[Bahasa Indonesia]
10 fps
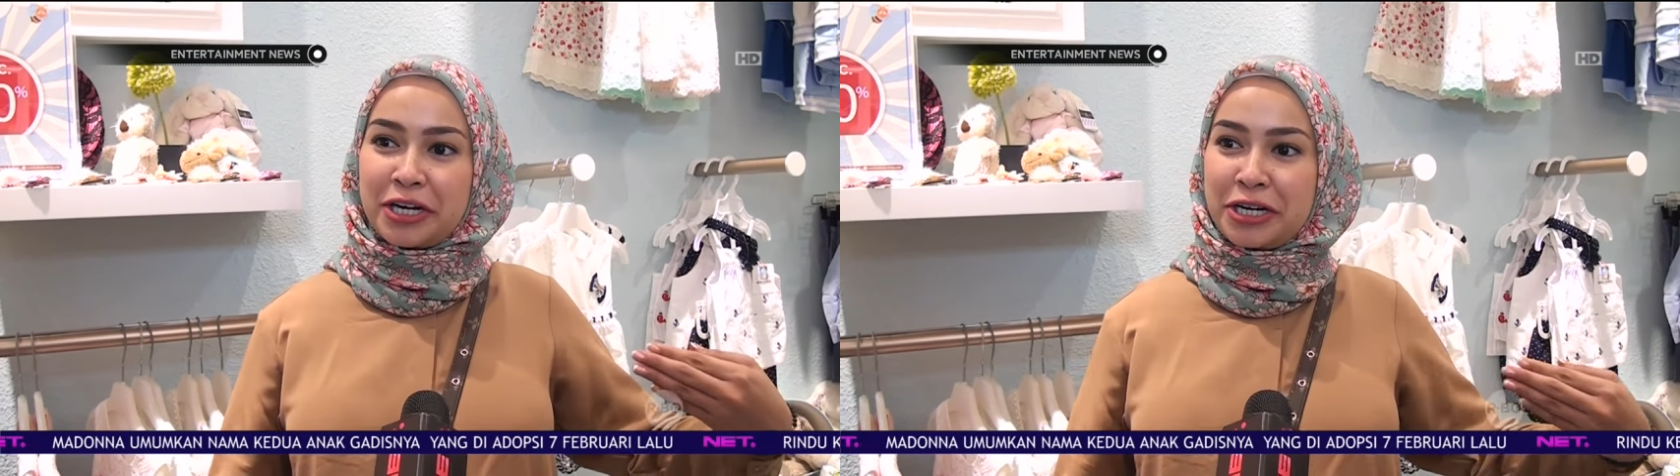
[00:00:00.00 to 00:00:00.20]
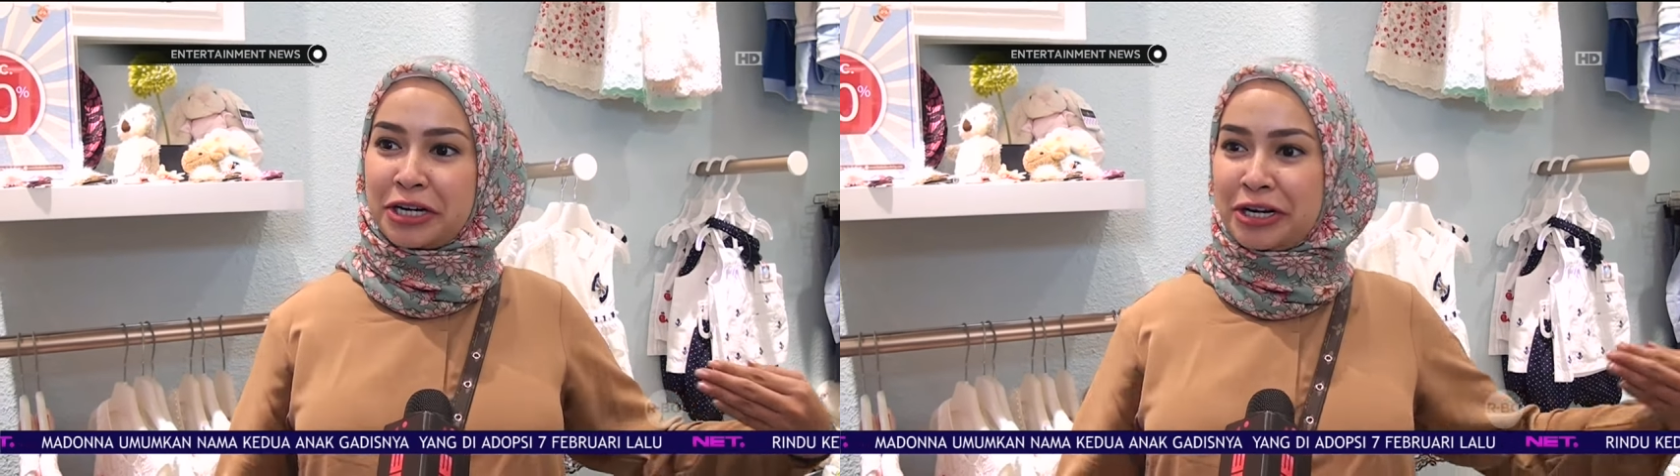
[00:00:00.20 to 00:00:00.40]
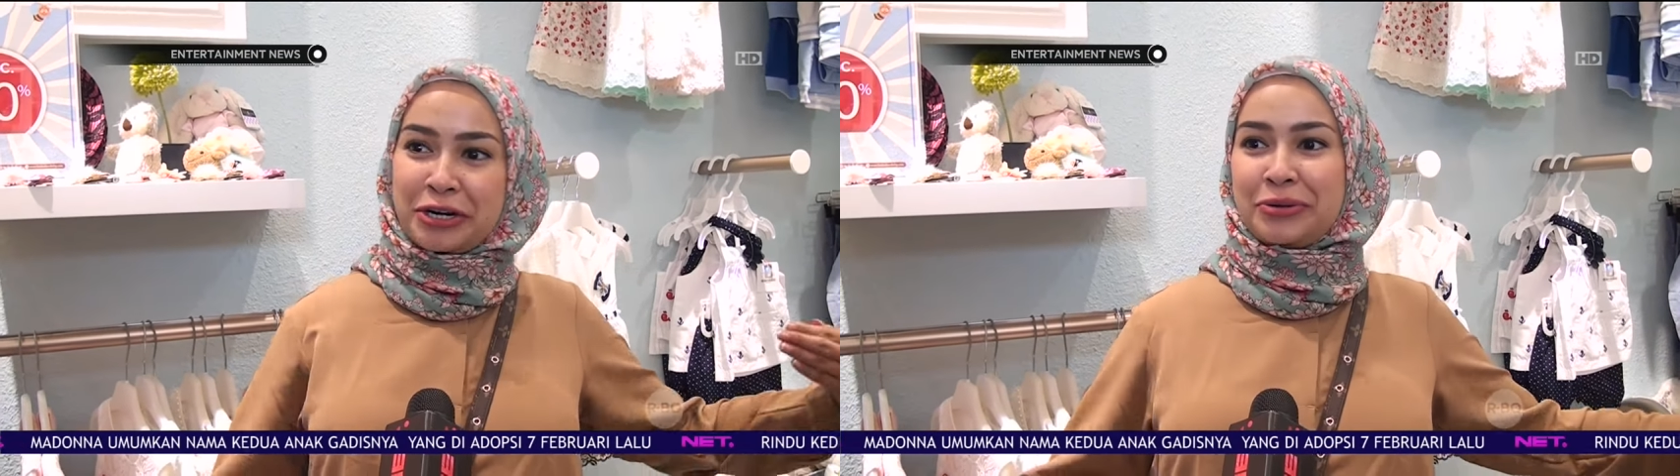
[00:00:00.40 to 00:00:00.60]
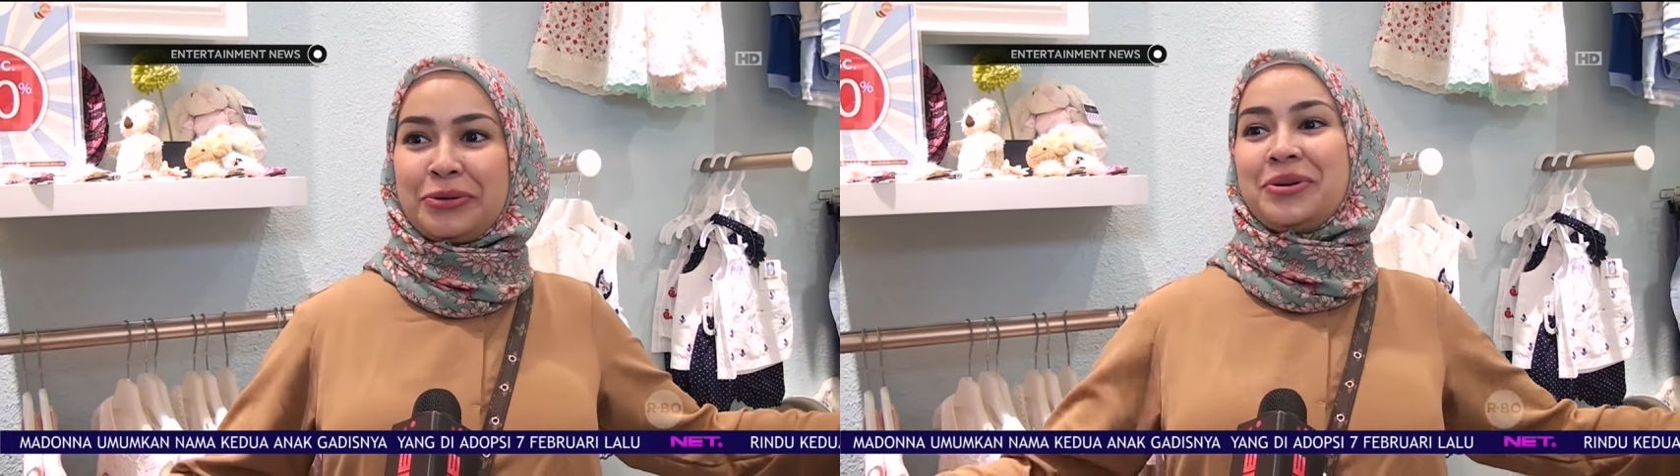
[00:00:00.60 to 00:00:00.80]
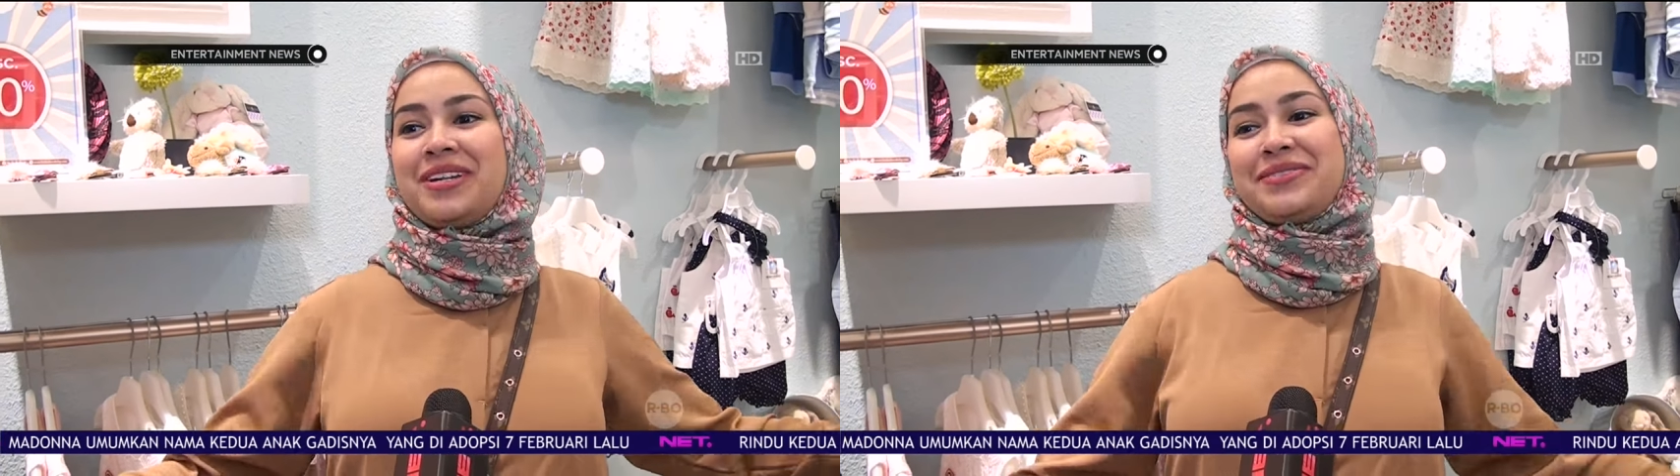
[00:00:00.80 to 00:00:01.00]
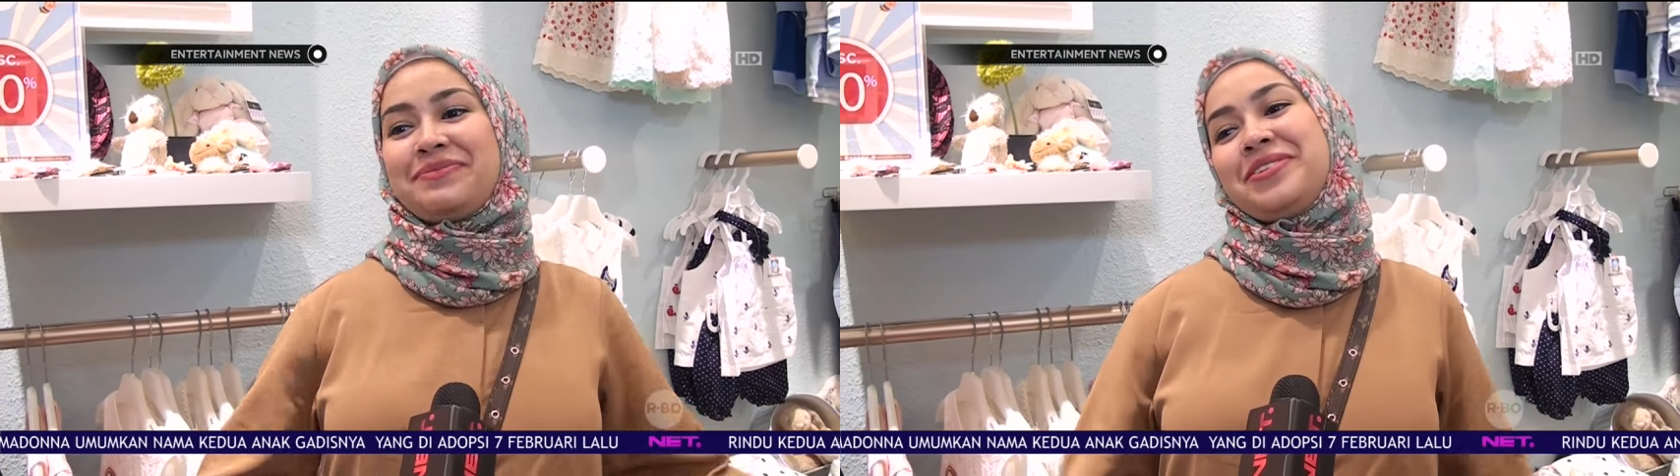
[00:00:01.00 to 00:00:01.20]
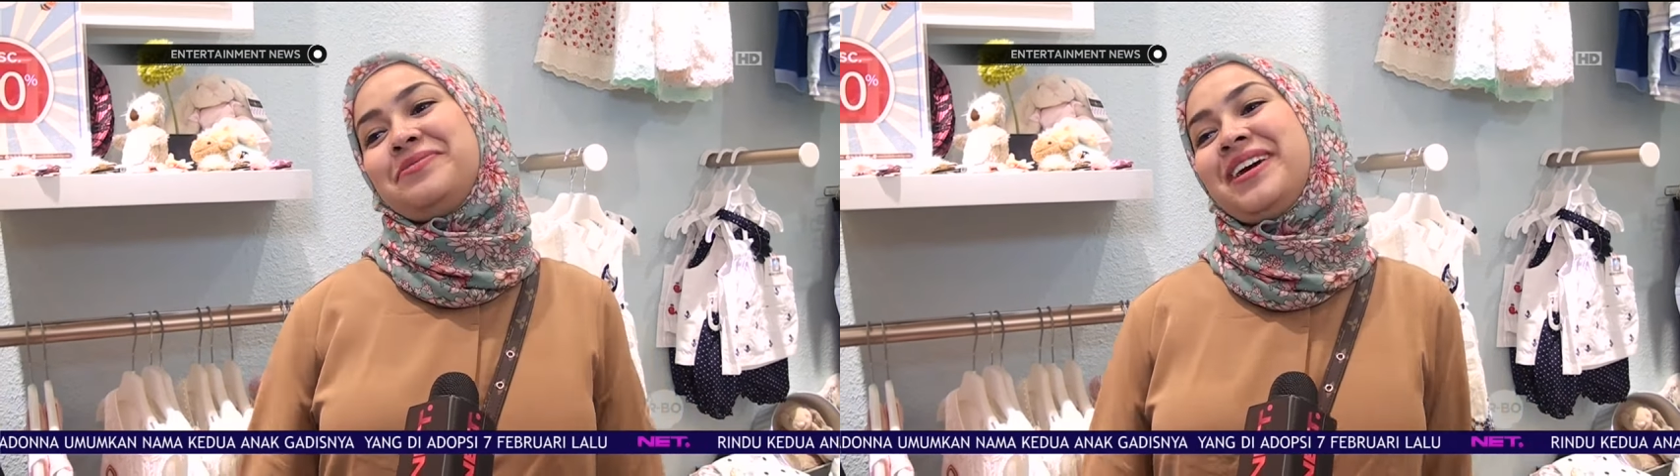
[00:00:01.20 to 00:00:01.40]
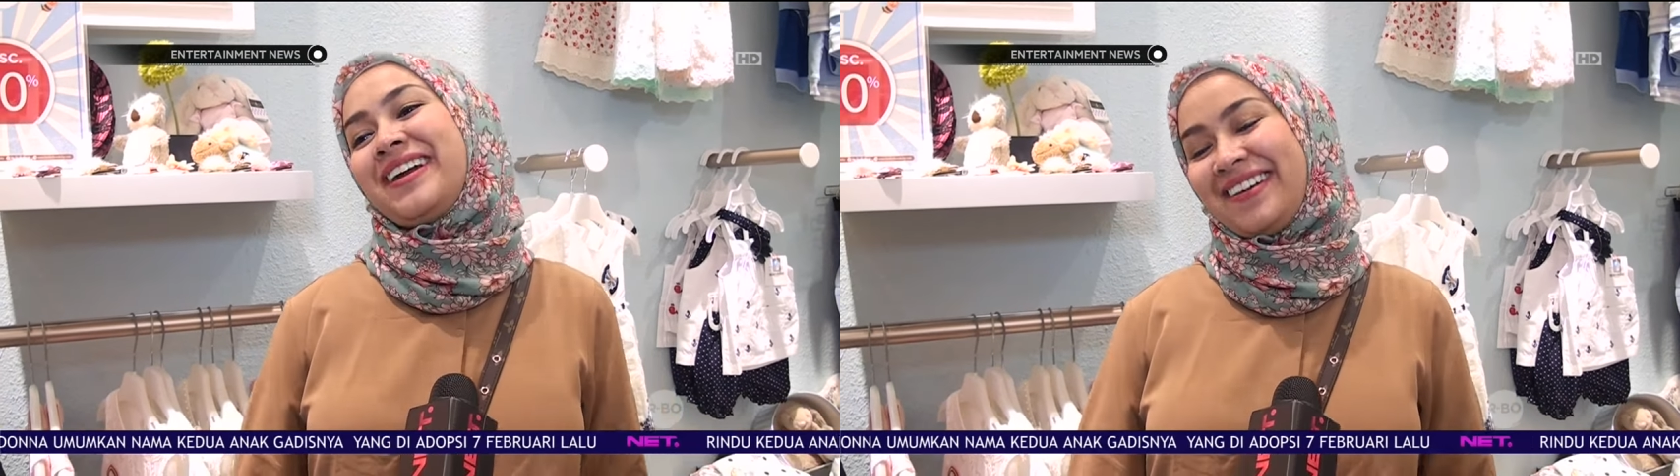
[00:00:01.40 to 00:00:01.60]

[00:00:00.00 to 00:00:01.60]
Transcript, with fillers: ngeden ngeden duluan sebelumnya kan